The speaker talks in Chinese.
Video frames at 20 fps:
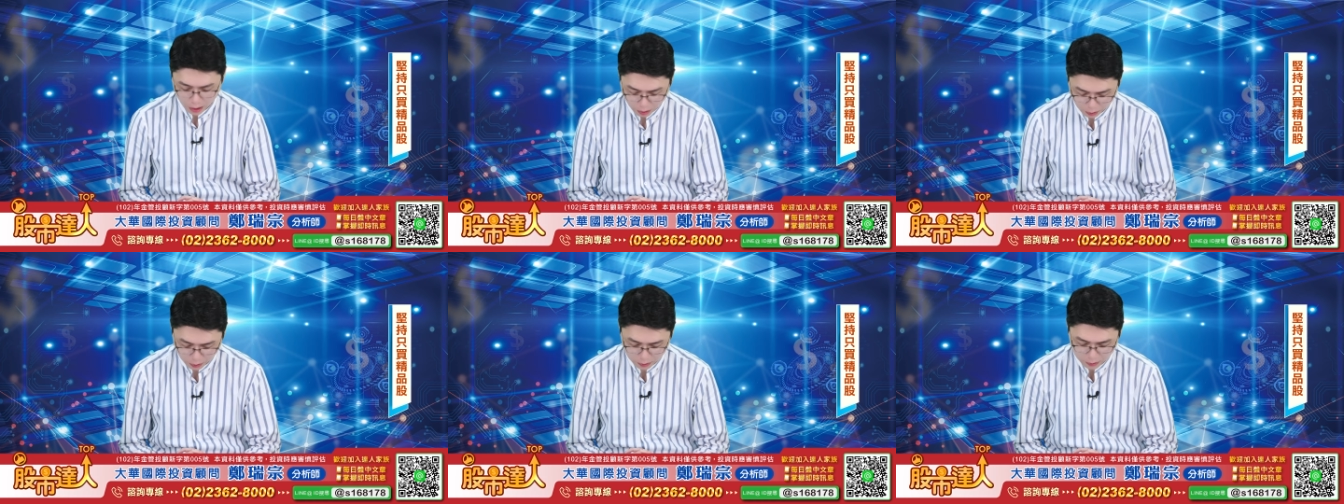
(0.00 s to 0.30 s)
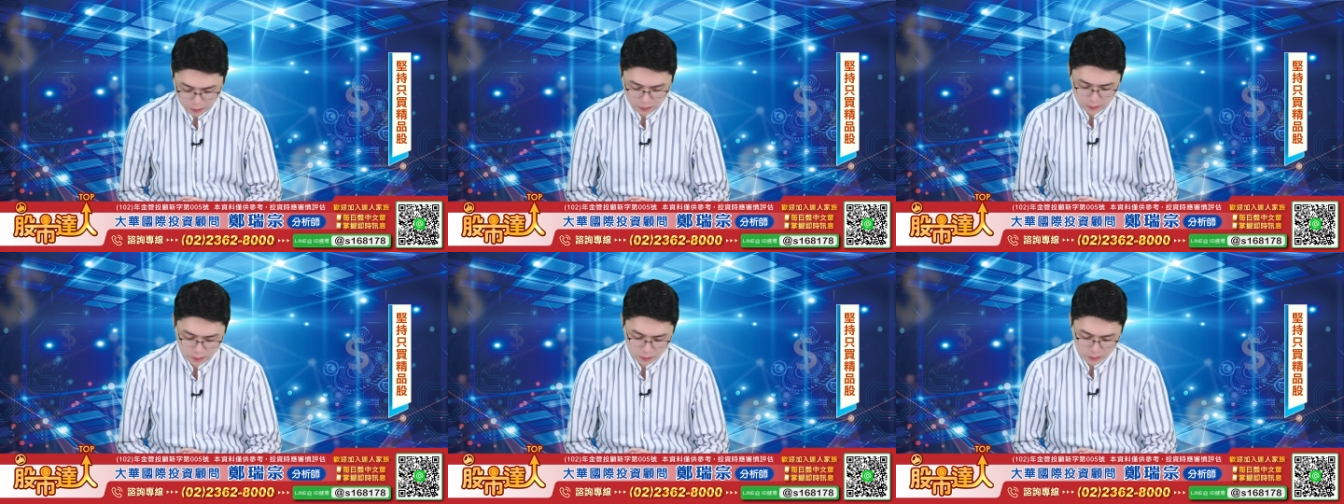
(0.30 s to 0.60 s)
家
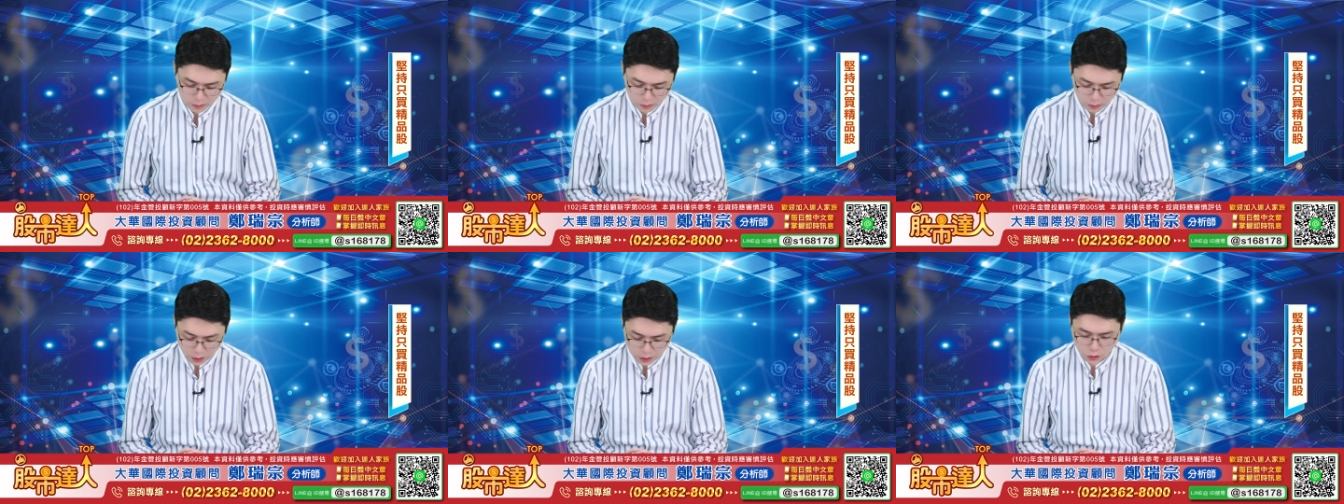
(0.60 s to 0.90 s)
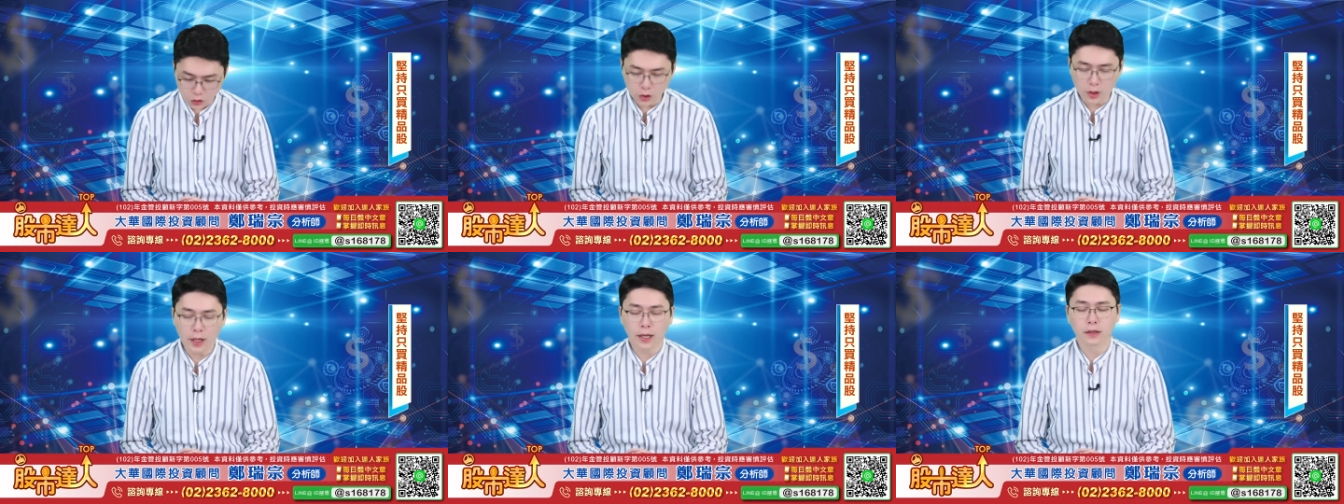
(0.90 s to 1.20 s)
好，欢
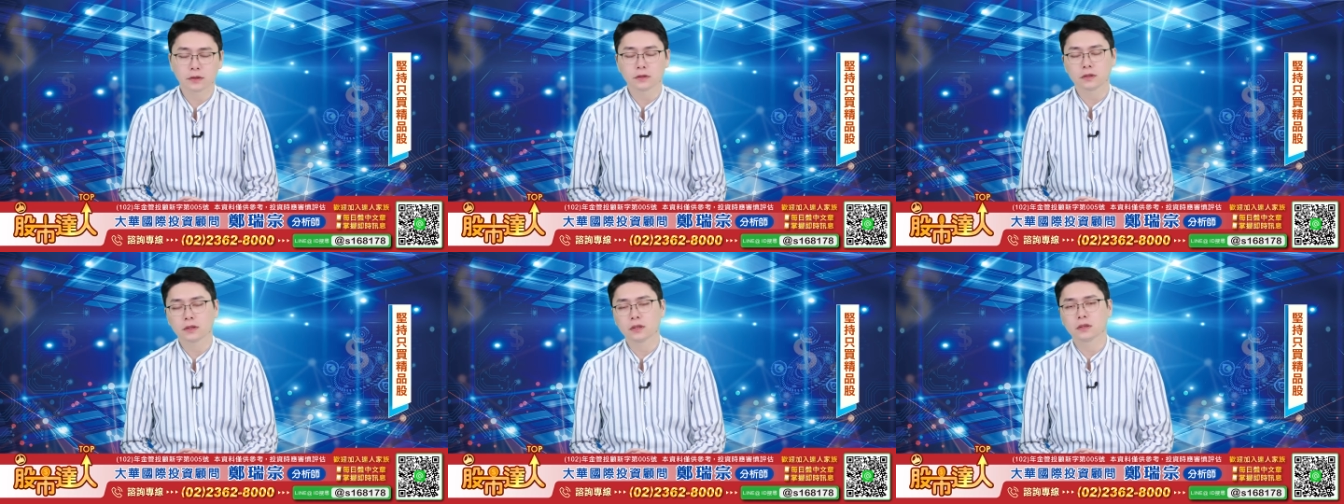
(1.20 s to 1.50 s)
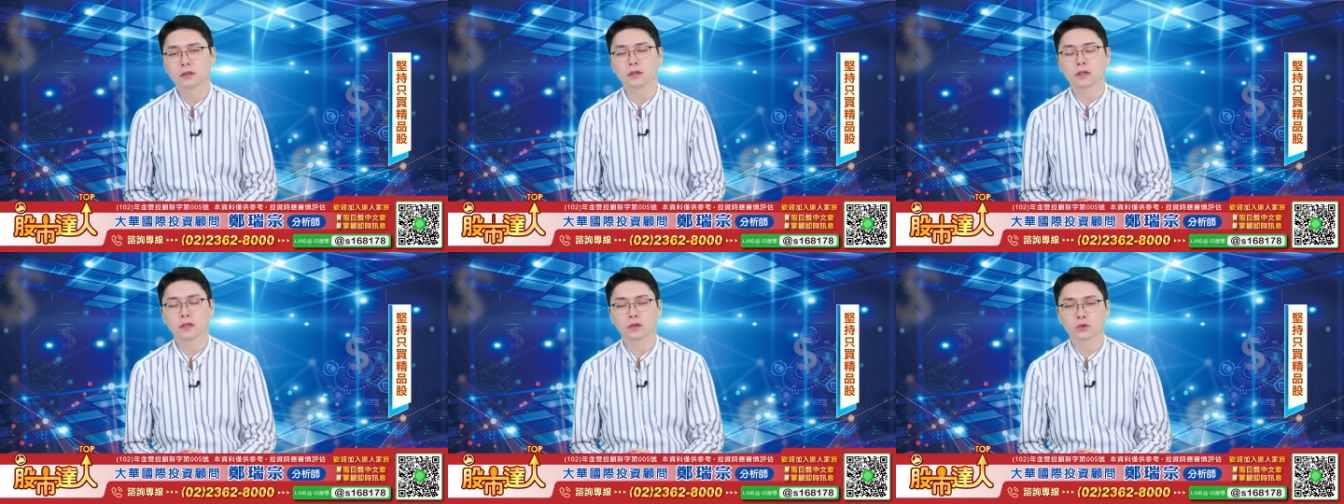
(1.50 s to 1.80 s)
迎收看今
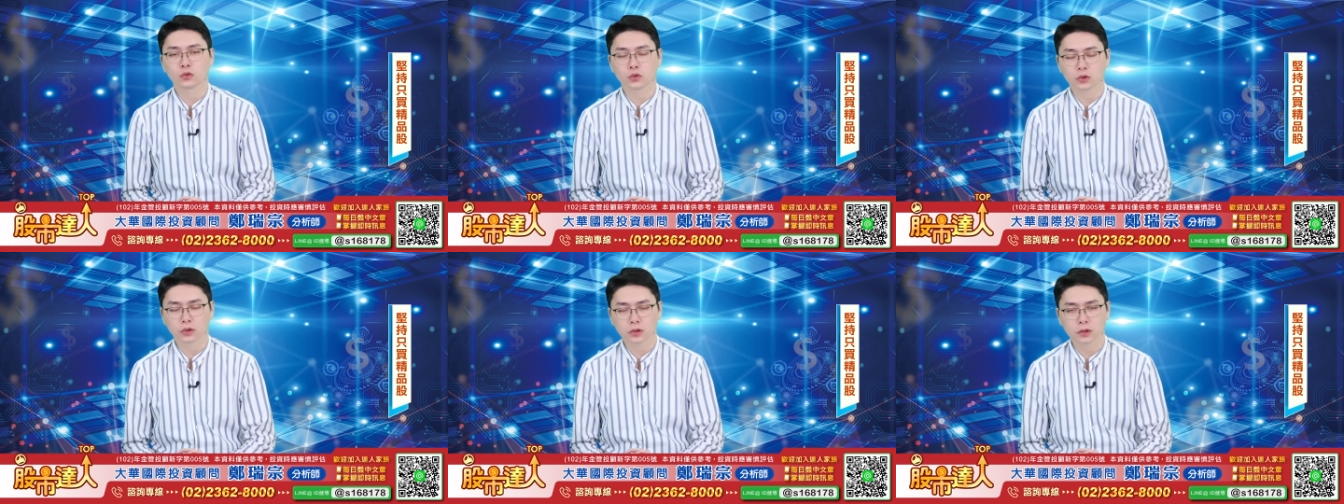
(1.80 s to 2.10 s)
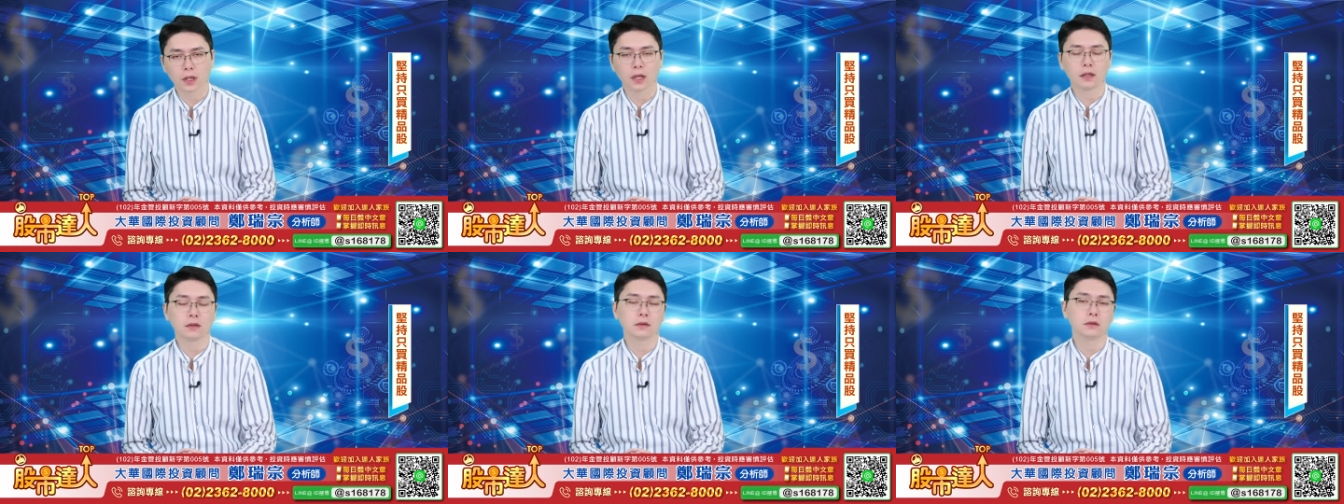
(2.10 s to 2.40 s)
天的股市
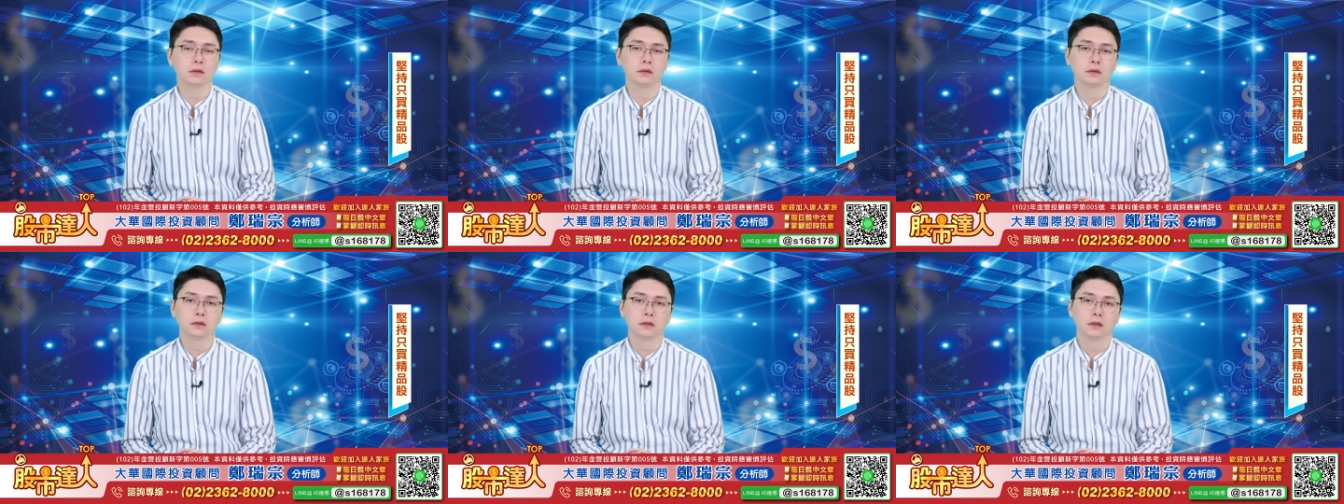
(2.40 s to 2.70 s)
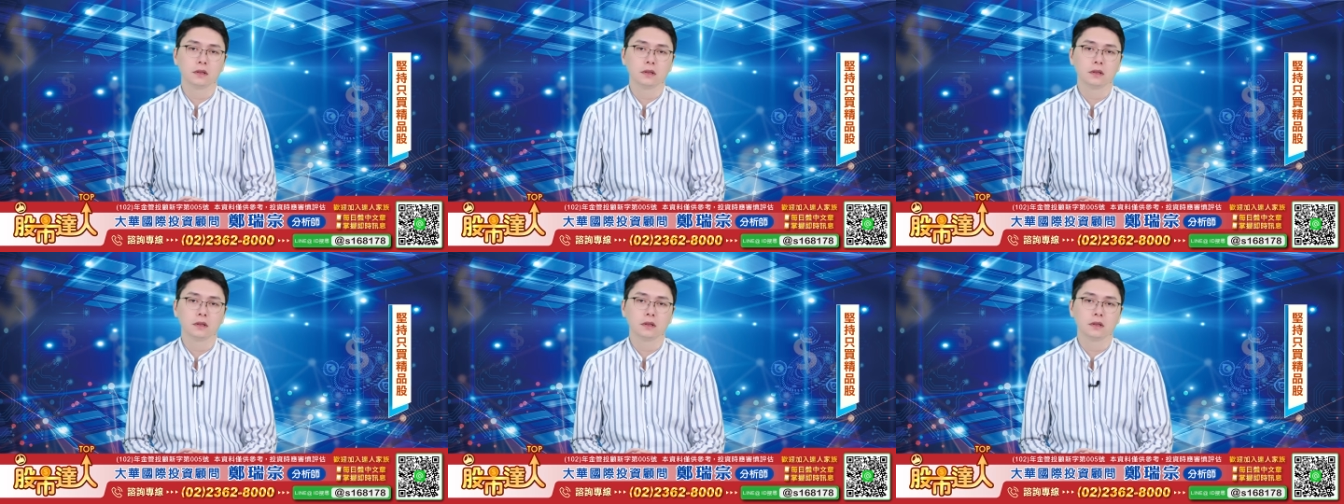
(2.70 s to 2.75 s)
达人。